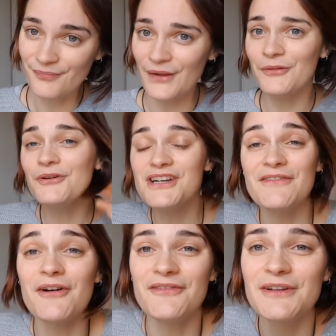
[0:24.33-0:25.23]
Donc
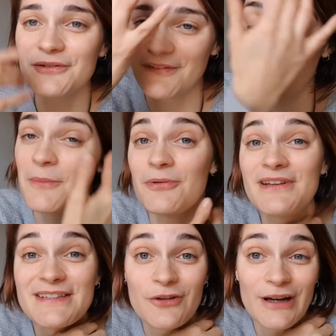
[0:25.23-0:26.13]
j'avais envie de vous faire un peu
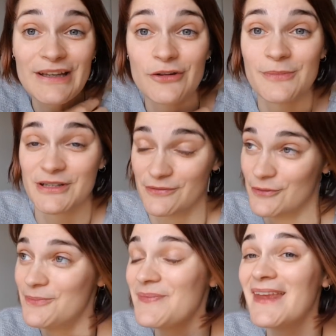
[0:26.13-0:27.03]
l'historique de mes
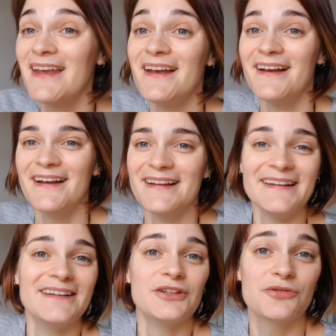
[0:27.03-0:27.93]
cheveux.
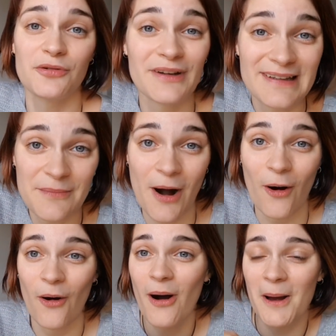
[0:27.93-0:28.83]
Je trouvais ça
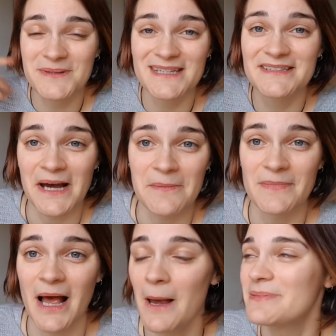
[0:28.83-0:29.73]
marrant, un petit
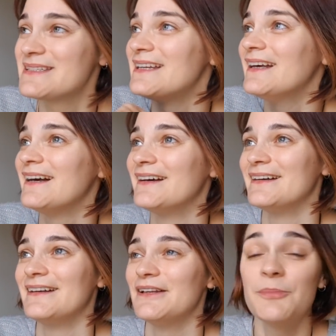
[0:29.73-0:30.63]
time-lapse.
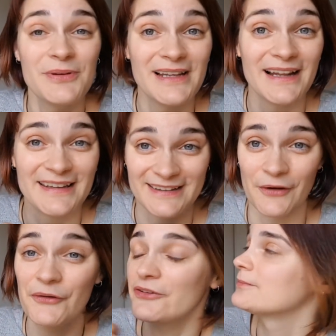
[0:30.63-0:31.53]
Euh, depuis la
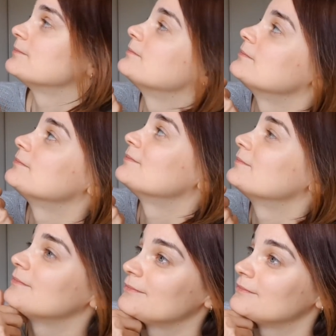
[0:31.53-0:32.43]
naissance.
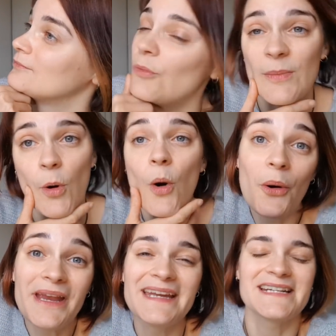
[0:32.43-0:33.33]
Oui, bon,
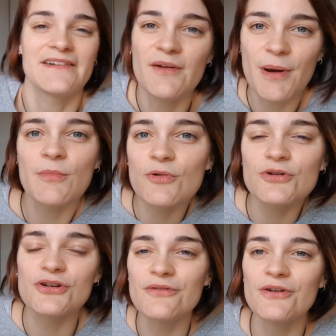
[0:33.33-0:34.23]
ok, j'avais pas beaucoup
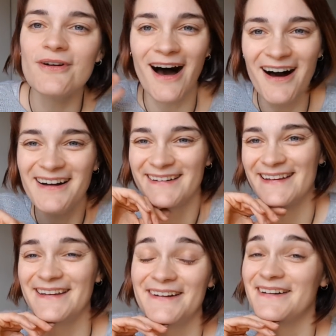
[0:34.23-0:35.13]
de cheveux, hein,
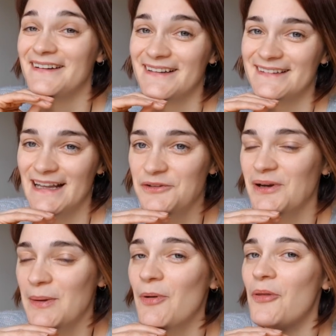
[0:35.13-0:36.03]
et euh, ça a
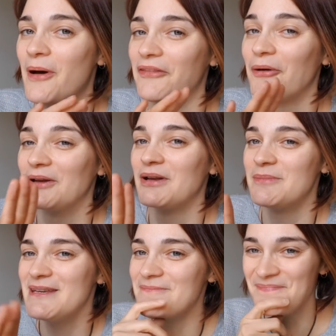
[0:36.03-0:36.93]
duré pendant un an, un an et demi.